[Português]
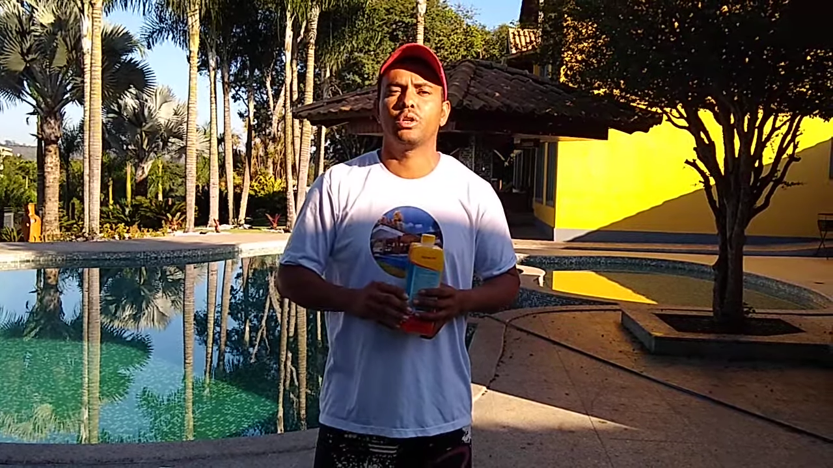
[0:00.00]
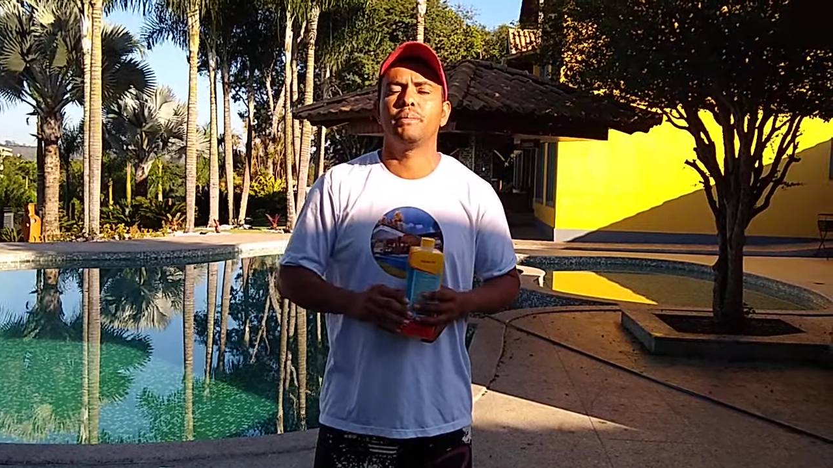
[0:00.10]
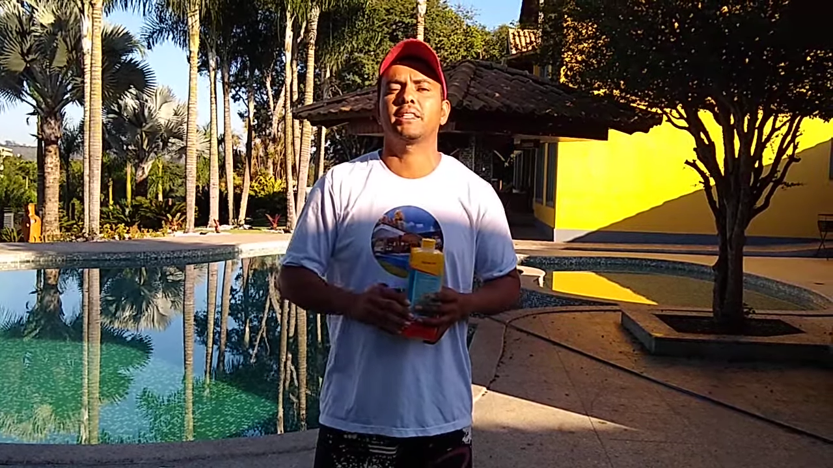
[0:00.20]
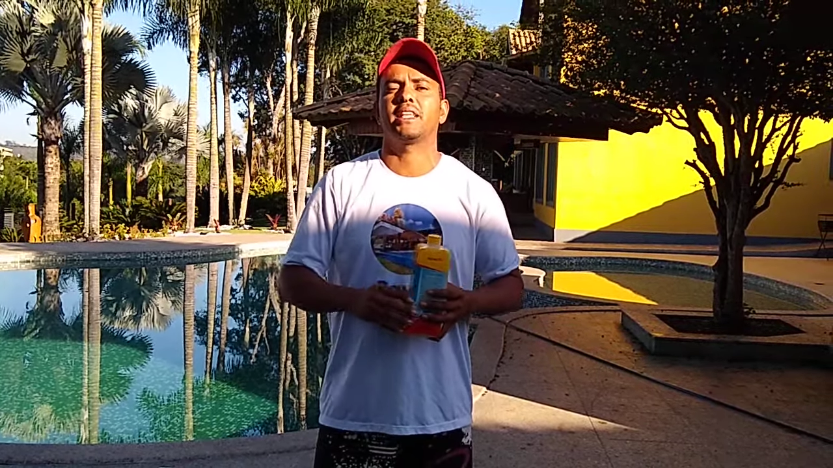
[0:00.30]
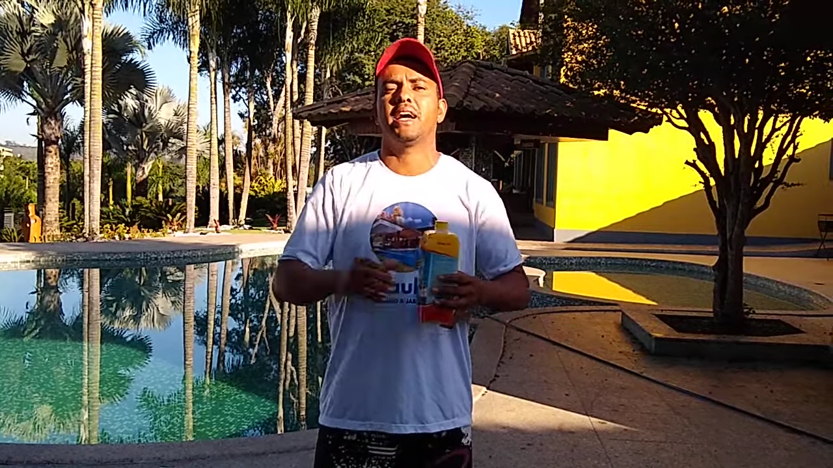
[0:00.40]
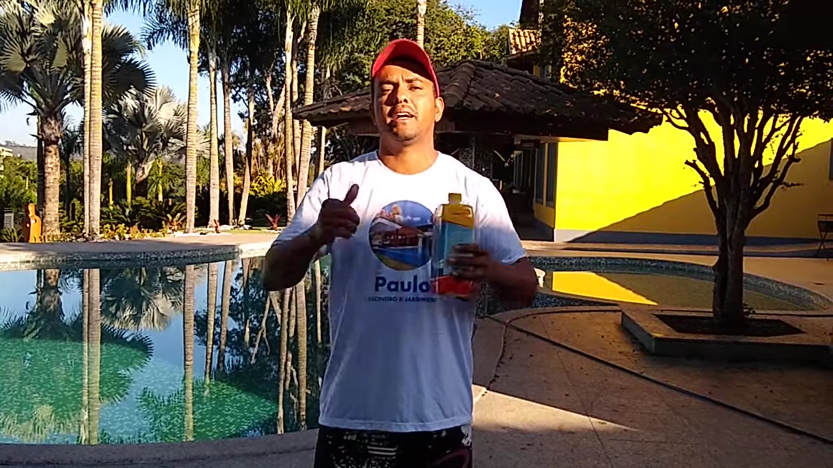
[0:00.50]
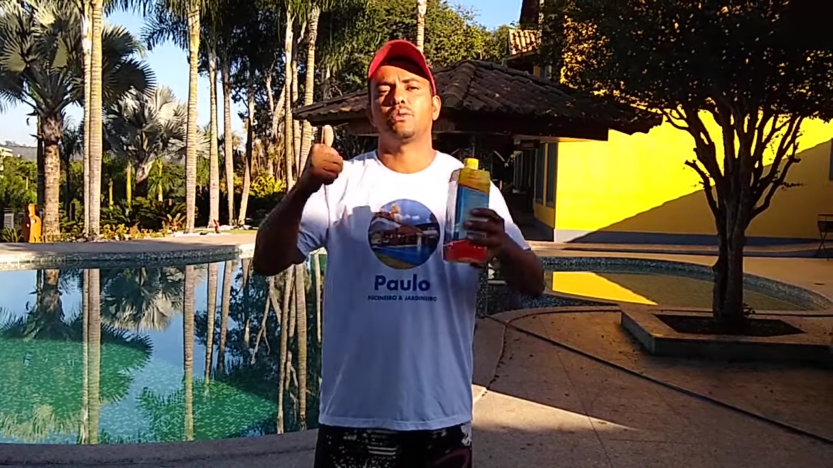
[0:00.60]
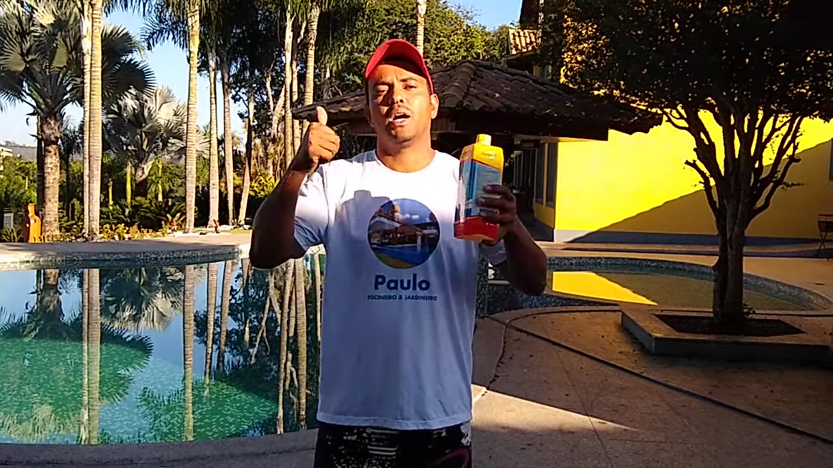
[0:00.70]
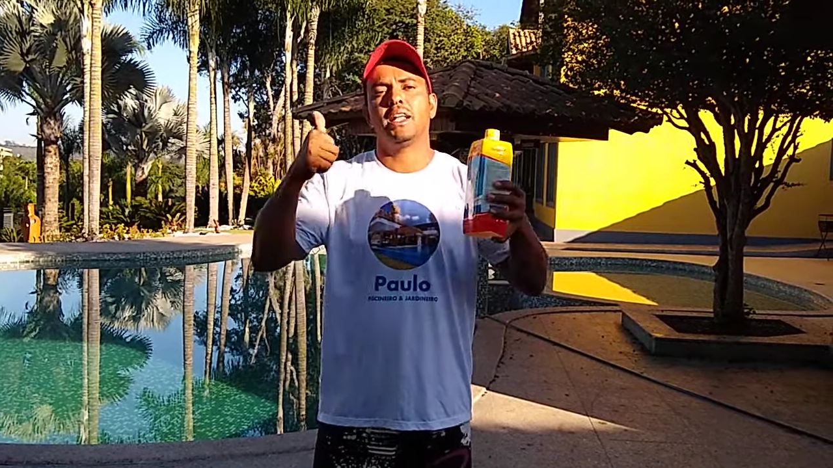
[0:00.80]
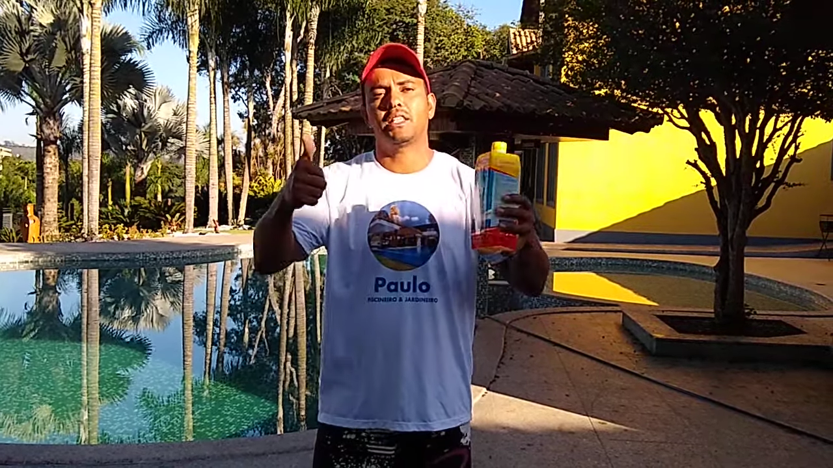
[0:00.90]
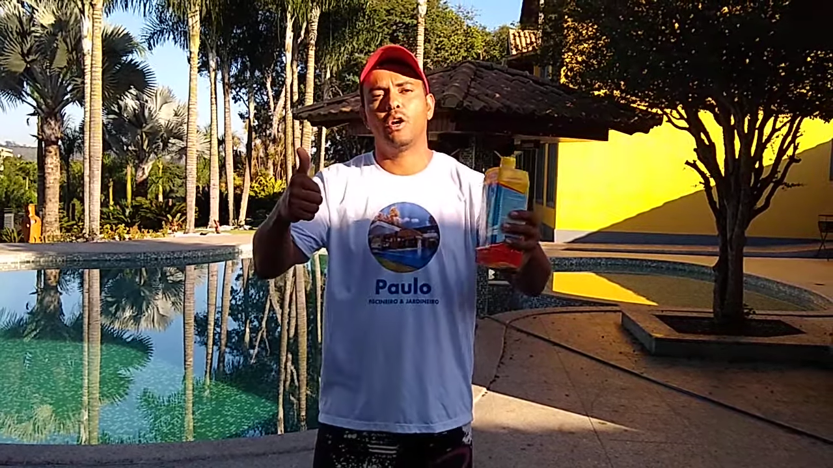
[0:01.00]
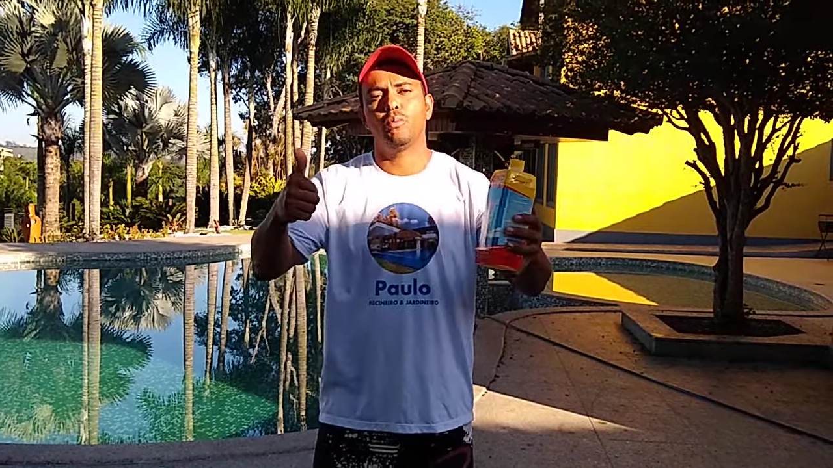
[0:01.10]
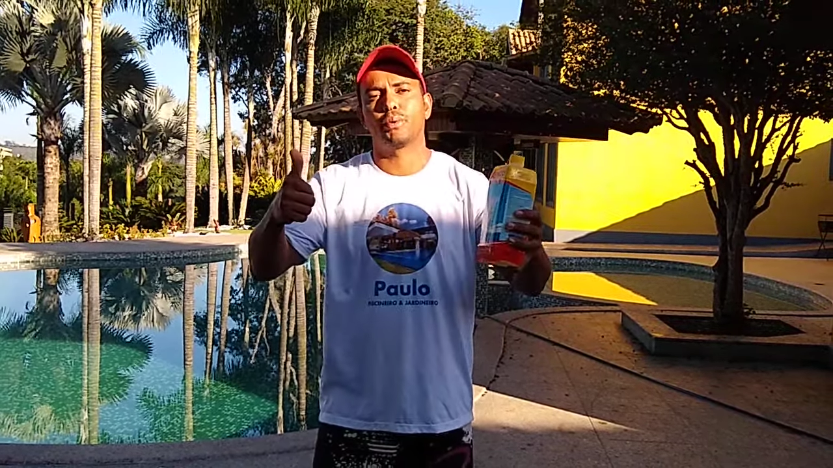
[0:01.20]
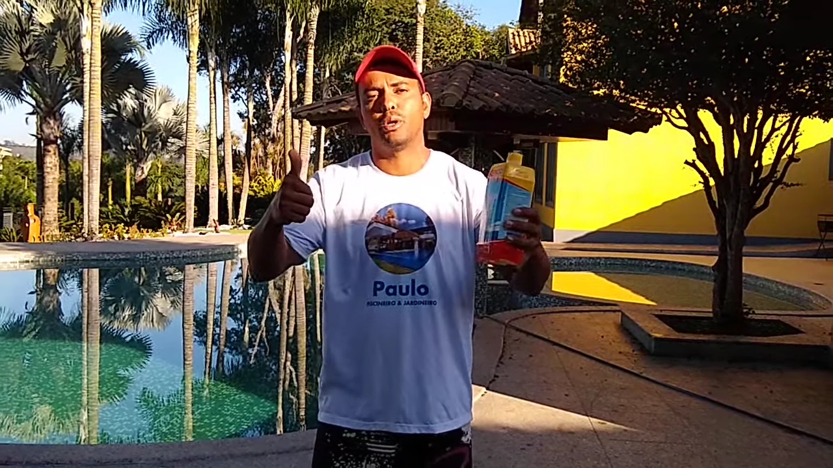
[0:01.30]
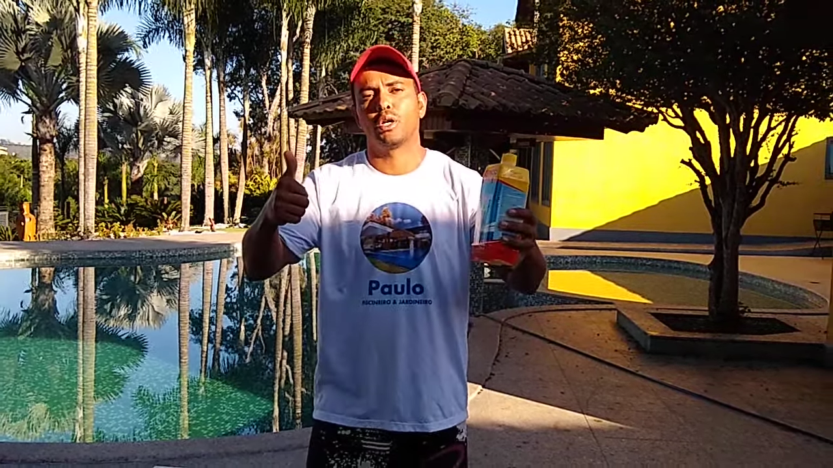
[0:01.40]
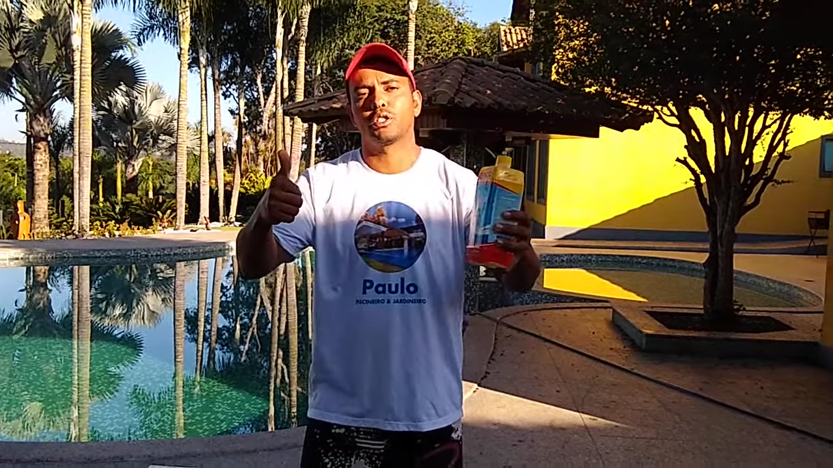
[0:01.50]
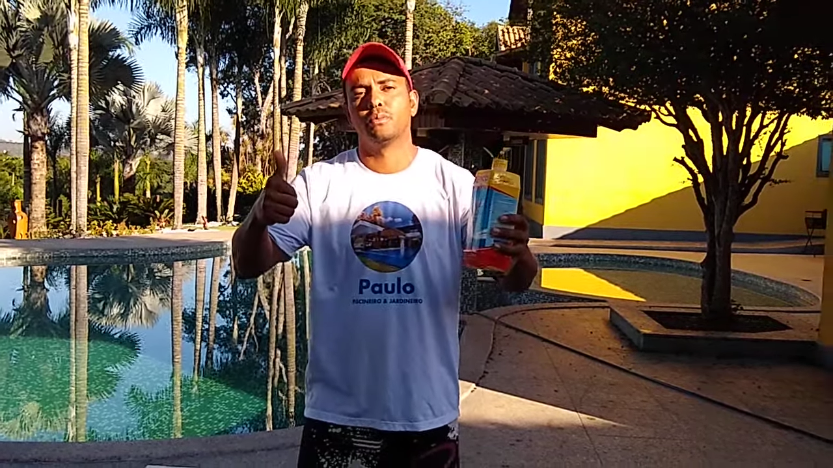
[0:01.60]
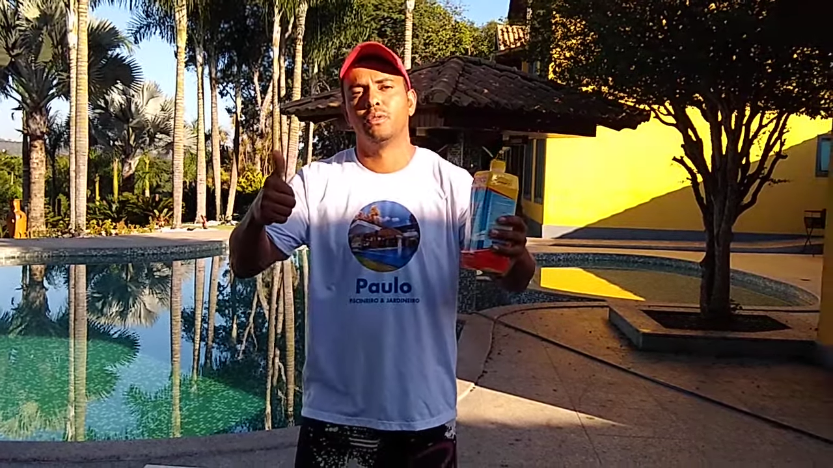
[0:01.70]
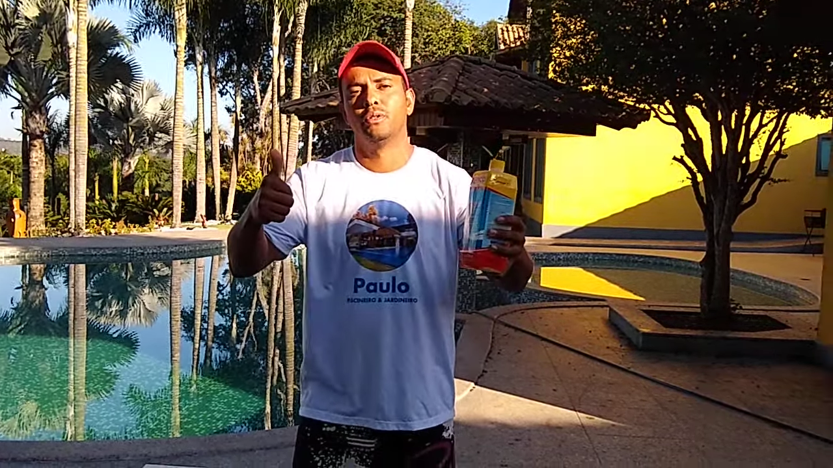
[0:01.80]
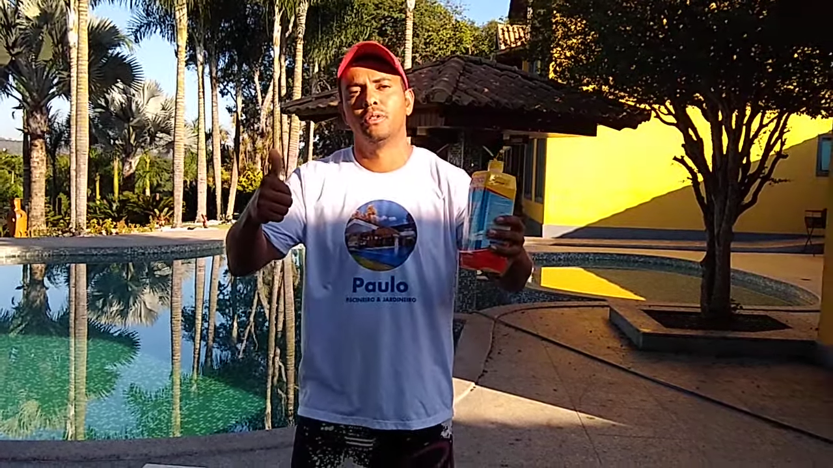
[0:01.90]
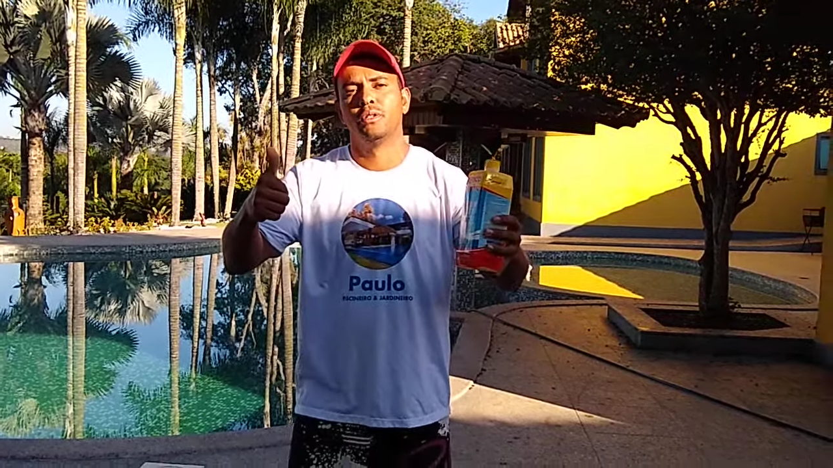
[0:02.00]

comentário. Até o próximo.